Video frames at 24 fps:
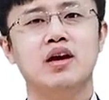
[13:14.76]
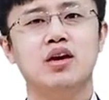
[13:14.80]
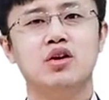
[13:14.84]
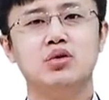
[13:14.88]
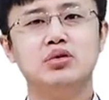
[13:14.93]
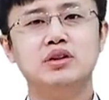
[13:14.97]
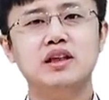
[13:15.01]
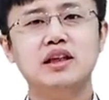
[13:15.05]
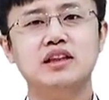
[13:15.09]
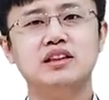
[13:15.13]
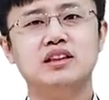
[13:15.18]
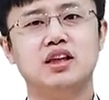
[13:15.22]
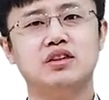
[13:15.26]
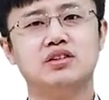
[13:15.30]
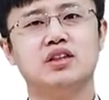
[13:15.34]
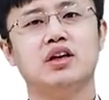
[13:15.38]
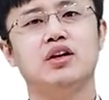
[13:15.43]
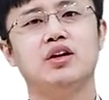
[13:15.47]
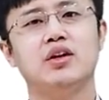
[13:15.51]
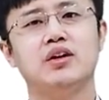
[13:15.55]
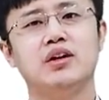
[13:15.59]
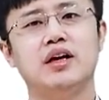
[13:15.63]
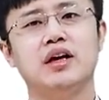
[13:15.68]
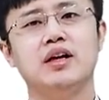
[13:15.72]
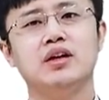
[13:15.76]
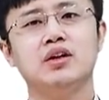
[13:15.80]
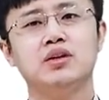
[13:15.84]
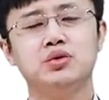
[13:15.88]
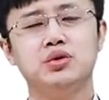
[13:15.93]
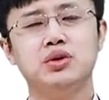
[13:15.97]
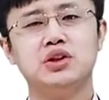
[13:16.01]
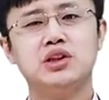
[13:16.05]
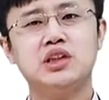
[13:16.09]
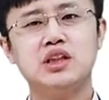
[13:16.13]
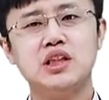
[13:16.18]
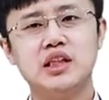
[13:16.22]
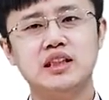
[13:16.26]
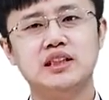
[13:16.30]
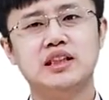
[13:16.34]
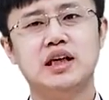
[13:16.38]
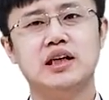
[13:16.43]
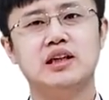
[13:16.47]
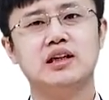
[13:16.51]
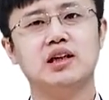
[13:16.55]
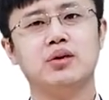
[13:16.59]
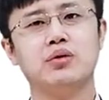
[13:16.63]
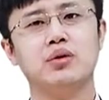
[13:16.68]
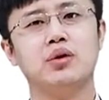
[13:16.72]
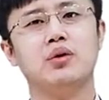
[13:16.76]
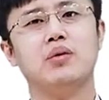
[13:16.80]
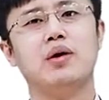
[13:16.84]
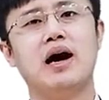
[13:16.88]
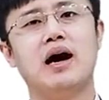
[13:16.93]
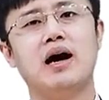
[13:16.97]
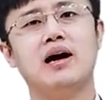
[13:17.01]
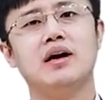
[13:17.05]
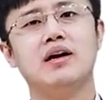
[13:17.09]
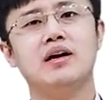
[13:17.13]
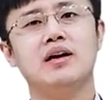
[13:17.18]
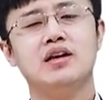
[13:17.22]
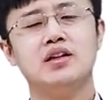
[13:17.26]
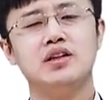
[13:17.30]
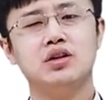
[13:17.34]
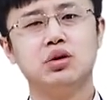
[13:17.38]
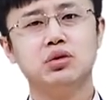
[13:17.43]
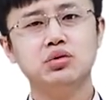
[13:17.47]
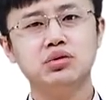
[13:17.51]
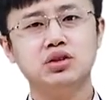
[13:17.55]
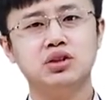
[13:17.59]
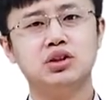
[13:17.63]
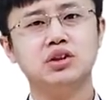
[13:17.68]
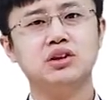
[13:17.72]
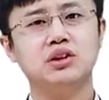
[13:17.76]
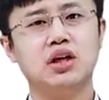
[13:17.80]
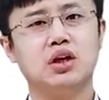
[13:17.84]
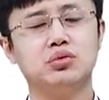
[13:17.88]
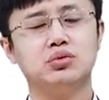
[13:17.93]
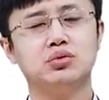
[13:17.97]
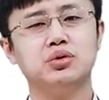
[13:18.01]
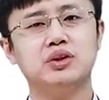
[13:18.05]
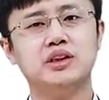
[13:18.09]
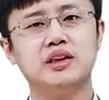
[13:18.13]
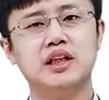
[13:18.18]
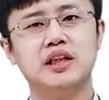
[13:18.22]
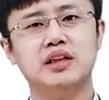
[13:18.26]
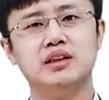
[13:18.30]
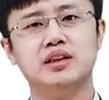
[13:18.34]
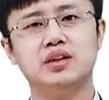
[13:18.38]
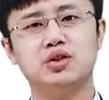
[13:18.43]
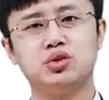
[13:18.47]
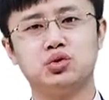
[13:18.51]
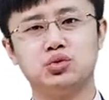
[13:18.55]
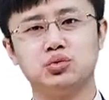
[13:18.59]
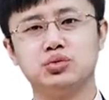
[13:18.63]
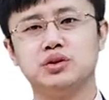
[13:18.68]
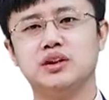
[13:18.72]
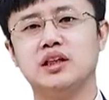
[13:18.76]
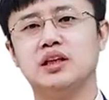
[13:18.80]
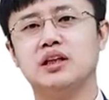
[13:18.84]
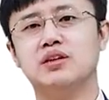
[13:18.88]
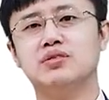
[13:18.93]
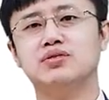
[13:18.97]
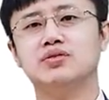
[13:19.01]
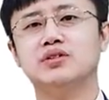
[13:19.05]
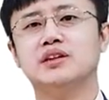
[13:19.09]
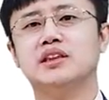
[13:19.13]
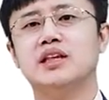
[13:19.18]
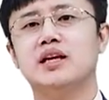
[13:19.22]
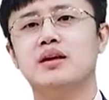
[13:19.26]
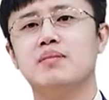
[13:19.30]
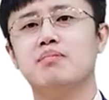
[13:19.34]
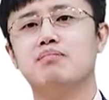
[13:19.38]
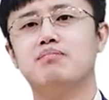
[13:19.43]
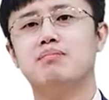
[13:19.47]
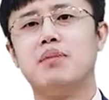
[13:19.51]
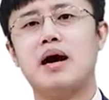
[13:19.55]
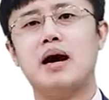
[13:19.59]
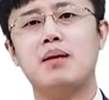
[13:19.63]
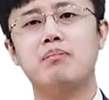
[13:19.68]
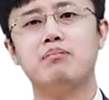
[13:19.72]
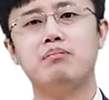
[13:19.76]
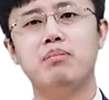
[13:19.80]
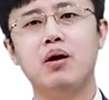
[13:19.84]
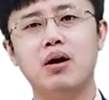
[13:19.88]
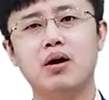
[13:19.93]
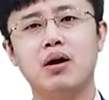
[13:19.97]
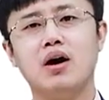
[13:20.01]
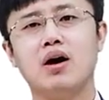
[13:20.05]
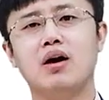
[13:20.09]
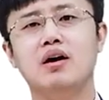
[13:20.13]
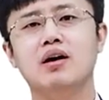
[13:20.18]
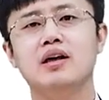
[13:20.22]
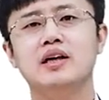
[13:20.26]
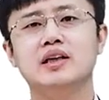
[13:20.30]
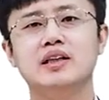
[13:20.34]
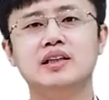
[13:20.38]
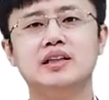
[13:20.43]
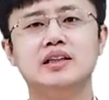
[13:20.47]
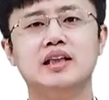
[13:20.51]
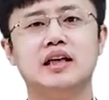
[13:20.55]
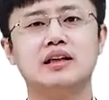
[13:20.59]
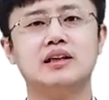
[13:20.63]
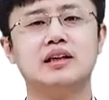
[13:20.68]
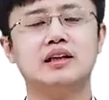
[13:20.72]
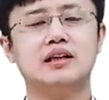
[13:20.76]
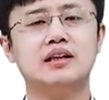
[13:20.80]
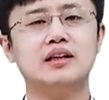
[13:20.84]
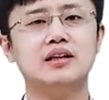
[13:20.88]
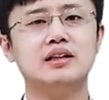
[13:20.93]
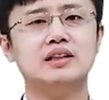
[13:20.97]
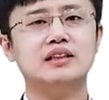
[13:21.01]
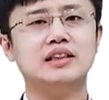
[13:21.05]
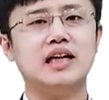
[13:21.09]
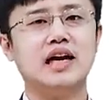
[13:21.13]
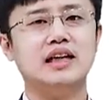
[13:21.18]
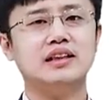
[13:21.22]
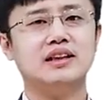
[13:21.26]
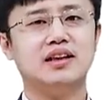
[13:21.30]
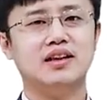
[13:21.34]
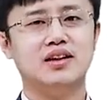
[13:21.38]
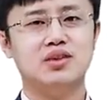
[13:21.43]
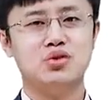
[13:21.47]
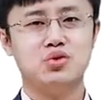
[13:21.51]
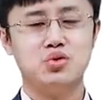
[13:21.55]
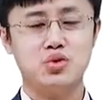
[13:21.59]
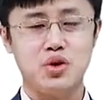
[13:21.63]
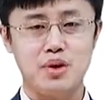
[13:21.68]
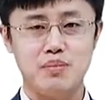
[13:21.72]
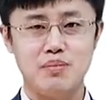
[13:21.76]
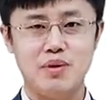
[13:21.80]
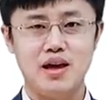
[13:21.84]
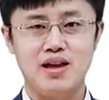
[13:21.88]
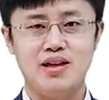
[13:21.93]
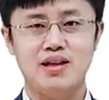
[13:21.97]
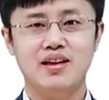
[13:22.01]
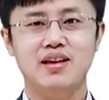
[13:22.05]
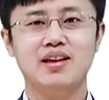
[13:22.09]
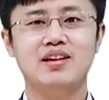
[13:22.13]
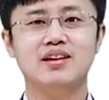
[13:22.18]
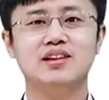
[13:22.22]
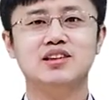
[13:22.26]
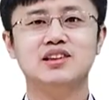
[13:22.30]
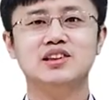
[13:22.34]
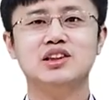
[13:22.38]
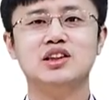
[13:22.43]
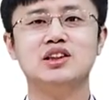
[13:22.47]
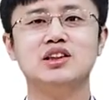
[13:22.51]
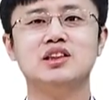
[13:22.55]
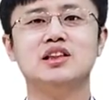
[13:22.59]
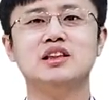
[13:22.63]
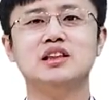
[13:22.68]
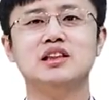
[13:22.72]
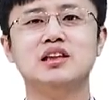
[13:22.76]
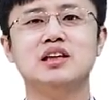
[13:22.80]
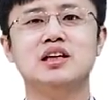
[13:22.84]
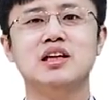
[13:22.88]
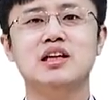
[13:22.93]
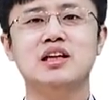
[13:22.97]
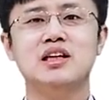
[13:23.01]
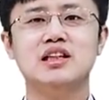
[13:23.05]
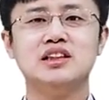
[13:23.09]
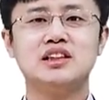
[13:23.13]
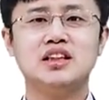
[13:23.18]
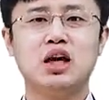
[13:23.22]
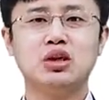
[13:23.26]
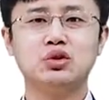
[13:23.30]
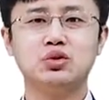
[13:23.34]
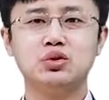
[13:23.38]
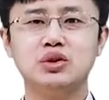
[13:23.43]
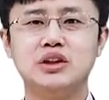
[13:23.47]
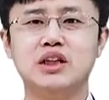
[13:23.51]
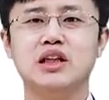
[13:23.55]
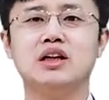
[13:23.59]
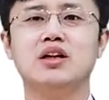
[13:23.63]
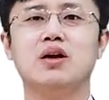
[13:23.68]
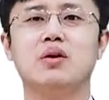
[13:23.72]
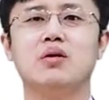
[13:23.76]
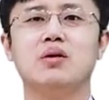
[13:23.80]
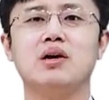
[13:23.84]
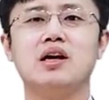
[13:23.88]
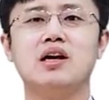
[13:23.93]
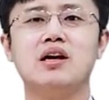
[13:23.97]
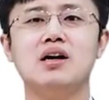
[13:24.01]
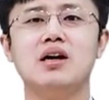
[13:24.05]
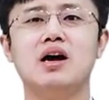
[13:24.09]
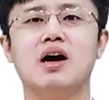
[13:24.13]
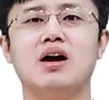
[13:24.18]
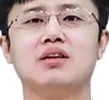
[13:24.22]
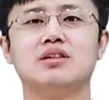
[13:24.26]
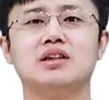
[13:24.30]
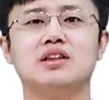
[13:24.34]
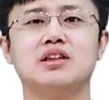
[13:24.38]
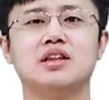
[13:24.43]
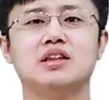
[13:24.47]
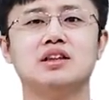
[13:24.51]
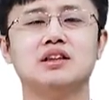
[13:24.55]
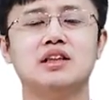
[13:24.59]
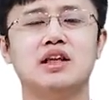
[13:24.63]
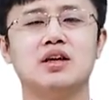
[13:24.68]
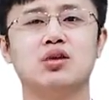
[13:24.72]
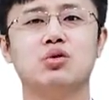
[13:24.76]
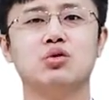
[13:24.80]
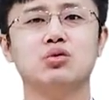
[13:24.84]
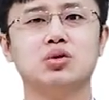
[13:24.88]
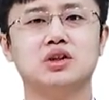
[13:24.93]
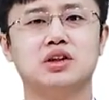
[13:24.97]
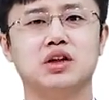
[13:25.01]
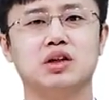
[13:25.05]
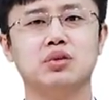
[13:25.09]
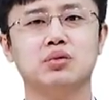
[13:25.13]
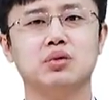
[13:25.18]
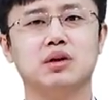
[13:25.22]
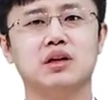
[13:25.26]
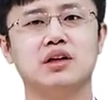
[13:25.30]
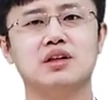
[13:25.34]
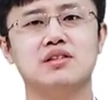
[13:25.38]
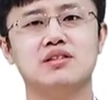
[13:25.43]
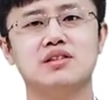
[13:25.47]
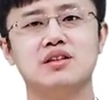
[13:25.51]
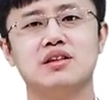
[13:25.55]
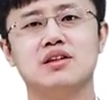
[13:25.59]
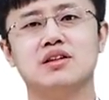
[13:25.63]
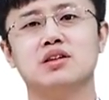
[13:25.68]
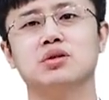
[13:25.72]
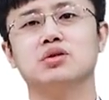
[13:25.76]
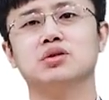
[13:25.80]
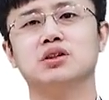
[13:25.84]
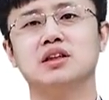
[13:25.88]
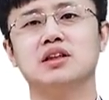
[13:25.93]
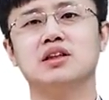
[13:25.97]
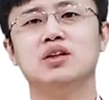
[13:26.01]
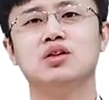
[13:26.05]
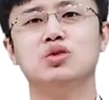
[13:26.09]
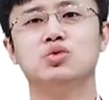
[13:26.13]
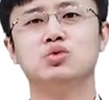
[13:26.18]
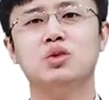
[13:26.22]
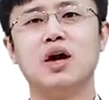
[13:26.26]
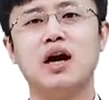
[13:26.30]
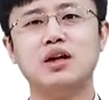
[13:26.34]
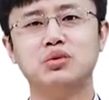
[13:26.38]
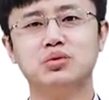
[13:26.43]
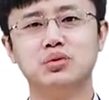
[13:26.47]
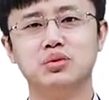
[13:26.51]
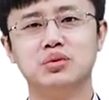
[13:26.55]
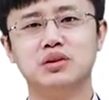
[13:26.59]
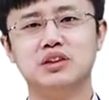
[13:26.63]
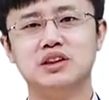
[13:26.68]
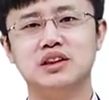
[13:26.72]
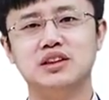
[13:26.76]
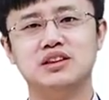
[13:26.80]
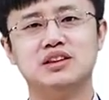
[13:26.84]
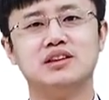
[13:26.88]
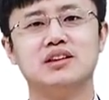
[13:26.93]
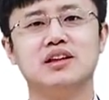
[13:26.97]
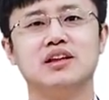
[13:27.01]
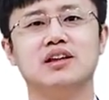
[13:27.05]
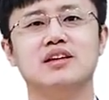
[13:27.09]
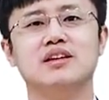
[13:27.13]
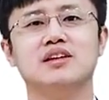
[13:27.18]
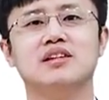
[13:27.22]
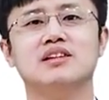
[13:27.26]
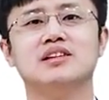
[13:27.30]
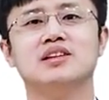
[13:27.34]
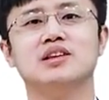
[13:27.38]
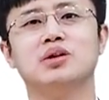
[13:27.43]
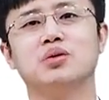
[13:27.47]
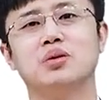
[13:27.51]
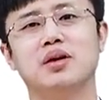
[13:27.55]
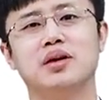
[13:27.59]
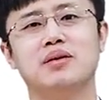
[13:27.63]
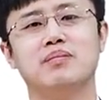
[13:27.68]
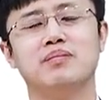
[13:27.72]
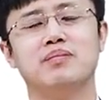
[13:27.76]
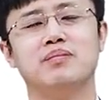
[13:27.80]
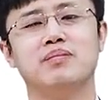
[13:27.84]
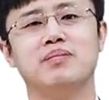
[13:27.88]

用这个小策略呢，去设想和规划，由此找出相应的主线和辅线，把报告想得更加的全面、清晰，找出结构，更好的呈现工作成果和自己的优势，抓住晋升的机会。